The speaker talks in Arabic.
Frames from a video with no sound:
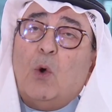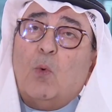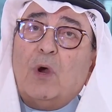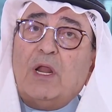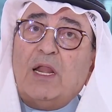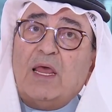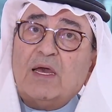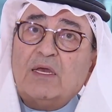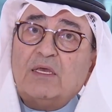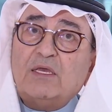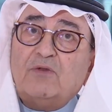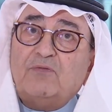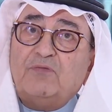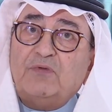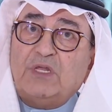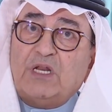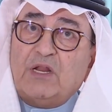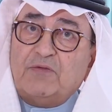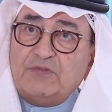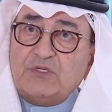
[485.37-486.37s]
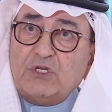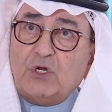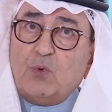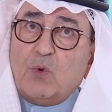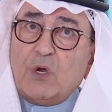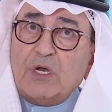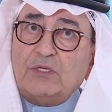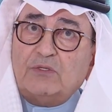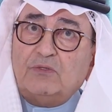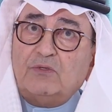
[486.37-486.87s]
ولكن في نفس
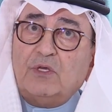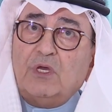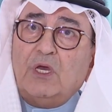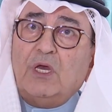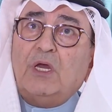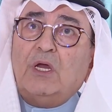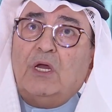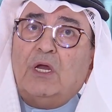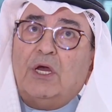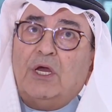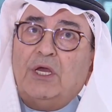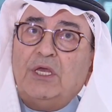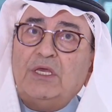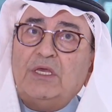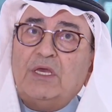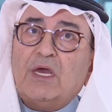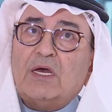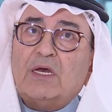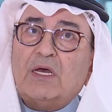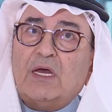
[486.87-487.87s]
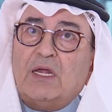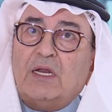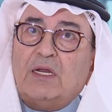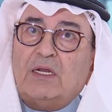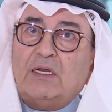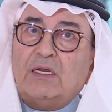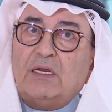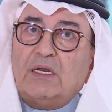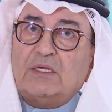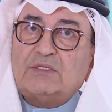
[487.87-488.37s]
الوقت هي
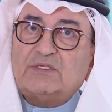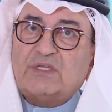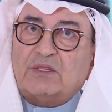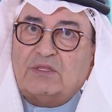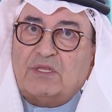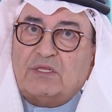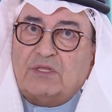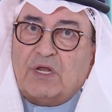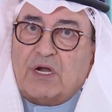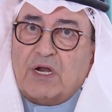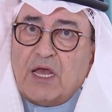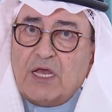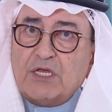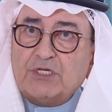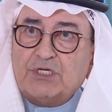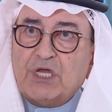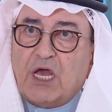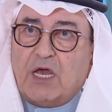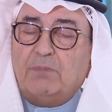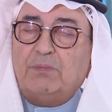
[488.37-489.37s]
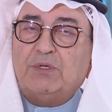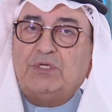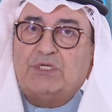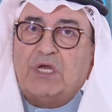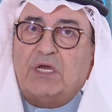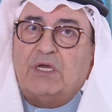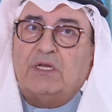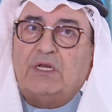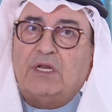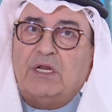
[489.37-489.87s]
ستتراجع
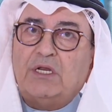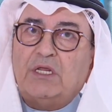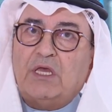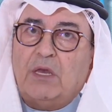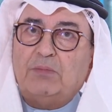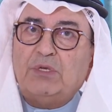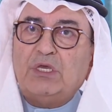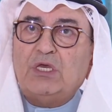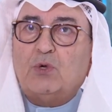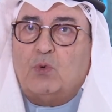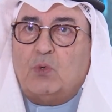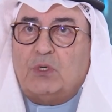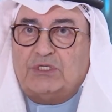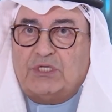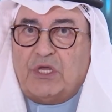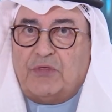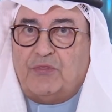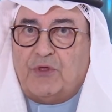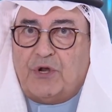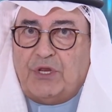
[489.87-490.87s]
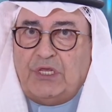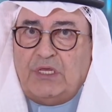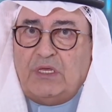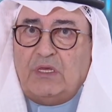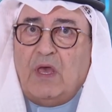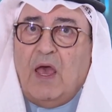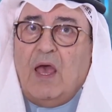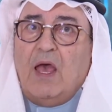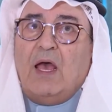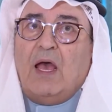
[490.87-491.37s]
بشكل كبير
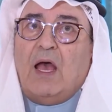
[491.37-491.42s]
وجذري